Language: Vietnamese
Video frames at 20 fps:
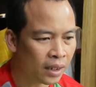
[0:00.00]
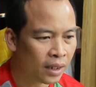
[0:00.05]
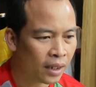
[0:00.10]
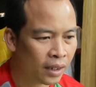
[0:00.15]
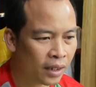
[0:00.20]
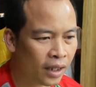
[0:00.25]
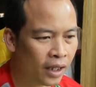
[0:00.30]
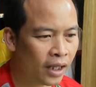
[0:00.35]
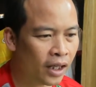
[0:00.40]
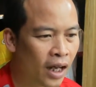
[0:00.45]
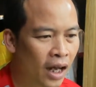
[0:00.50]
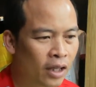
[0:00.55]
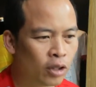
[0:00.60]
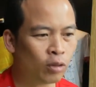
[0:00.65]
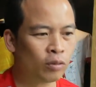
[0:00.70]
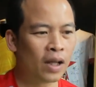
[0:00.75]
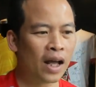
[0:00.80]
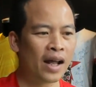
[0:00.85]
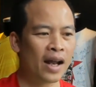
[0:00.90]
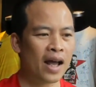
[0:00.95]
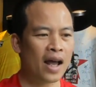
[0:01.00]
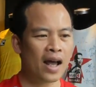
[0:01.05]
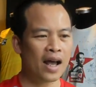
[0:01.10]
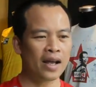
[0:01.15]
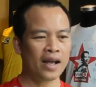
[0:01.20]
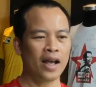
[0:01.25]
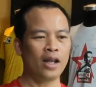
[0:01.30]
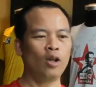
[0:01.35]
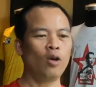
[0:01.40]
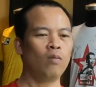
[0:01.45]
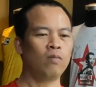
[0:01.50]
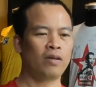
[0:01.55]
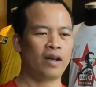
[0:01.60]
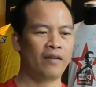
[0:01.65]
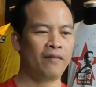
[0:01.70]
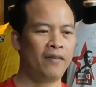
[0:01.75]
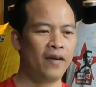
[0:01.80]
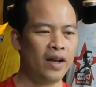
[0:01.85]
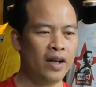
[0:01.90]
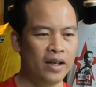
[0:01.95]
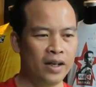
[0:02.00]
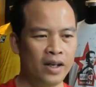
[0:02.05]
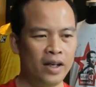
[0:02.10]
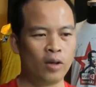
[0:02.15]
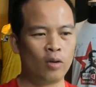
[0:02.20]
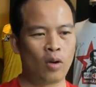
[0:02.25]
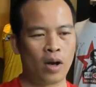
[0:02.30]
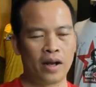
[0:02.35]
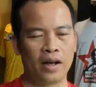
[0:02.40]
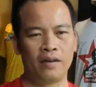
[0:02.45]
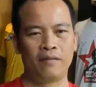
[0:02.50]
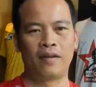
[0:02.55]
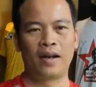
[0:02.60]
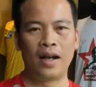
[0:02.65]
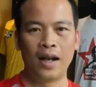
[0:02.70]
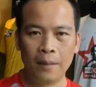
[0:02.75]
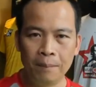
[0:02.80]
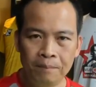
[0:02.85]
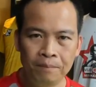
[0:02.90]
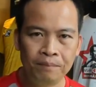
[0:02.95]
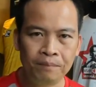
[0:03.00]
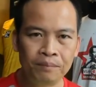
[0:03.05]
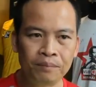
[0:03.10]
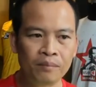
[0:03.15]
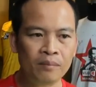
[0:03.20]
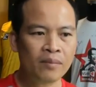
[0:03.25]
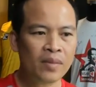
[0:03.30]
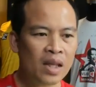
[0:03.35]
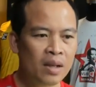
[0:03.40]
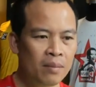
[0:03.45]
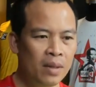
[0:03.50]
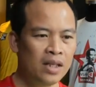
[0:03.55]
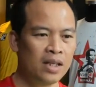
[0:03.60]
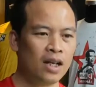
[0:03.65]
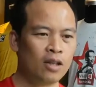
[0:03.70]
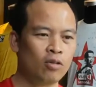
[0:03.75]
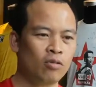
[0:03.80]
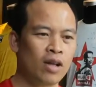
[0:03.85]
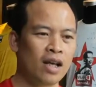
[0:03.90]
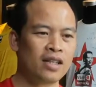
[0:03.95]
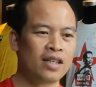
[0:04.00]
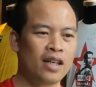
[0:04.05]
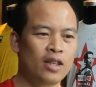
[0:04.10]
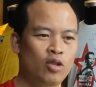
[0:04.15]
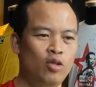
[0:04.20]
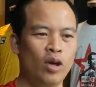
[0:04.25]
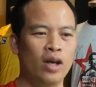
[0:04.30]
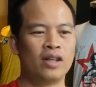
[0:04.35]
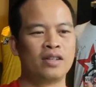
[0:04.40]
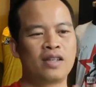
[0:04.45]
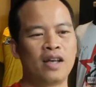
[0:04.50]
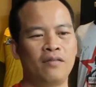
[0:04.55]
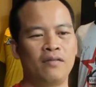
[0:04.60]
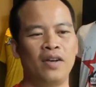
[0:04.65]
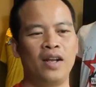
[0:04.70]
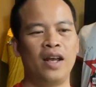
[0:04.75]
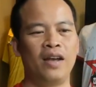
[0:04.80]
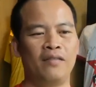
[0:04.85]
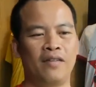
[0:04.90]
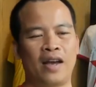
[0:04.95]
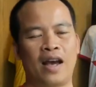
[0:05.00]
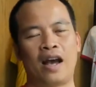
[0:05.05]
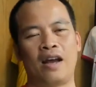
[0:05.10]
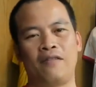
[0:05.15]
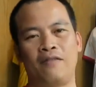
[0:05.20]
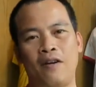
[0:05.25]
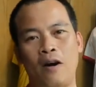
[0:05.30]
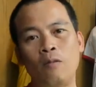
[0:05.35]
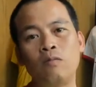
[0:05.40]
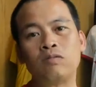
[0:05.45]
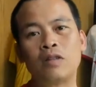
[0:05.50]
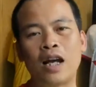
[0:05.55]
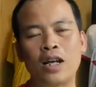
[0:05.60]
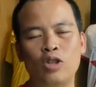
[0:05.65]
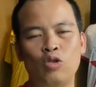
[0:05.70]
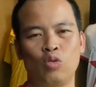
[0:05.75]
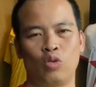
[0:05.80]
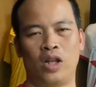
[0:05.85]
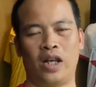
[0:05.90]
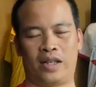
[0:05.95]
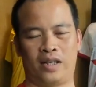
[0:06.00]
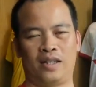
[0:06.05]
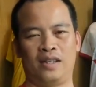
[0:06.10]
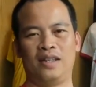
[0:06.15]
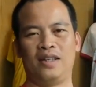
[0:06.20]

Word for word: thì à, chúng ta đã kết thúc cái phần liên quan đến Văn Lâm bây giờ chúng ta sẽ chuyển sang vấn đề về Hải Phòng thay chủ tịch